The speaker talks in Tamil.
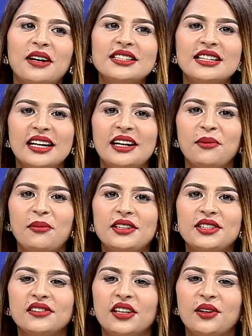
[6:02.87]
மாதத்தில் கண்டிப்பாக
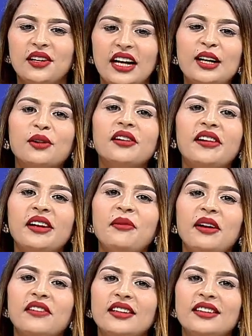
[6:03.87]
அச்சீவ் ஆகிடும் என்னோட
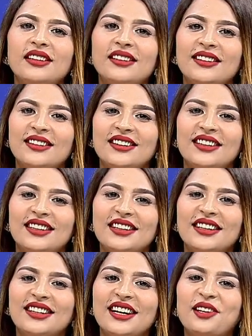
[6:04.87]
ட்ரீமே வந்து
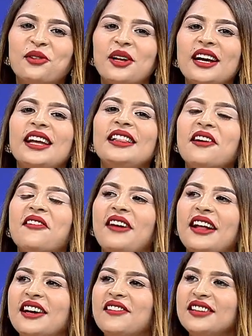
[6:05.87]
என்னோட இந்தியா
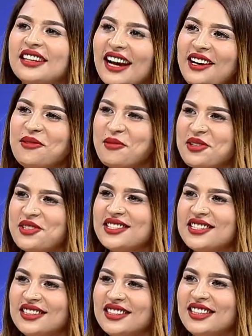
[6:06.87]
ஃப்ளாகை வந்து கையில்
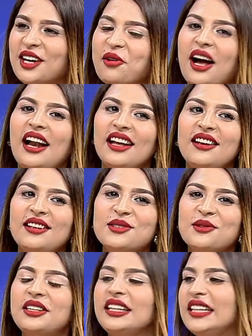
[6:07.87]
பிடிச்சிட்டு நான் ஒரு அழகின்னு
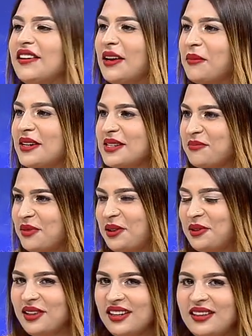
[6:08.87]
சொல்லிட்டு இந்தியாவை ரெப்ரசென்ட்
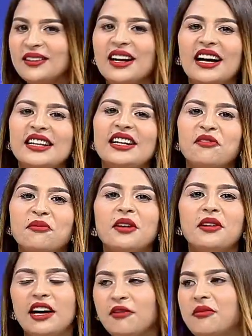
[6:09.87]
பண்ணுவோம் தான் அது
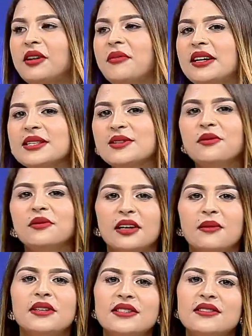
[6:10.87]
நவம்பர் நவம்பர் மாதம்
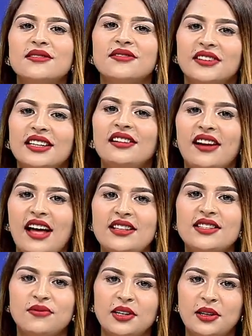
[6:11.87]
நான் மிஸ் வேர்ல்ட்
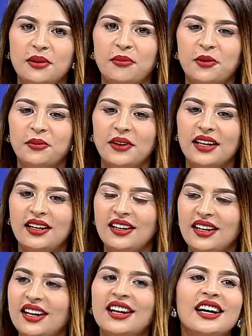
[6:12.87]
ட்ரான்ஸ் வேர்ல்டுக்கு போக போகிறேன்
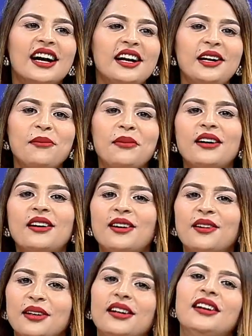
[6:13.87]

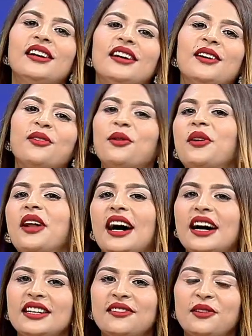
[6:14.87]
கண்டிப்பாக உங்களுடைய
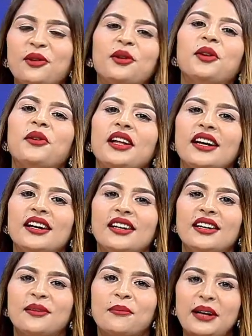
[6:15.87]
ஆதரவு உங்களுடைய
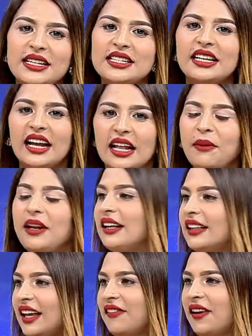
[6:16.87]
பிளெஸ்ஸிங் எல்லாமே
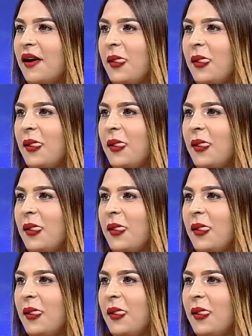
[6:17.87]
எனக்கு தேவை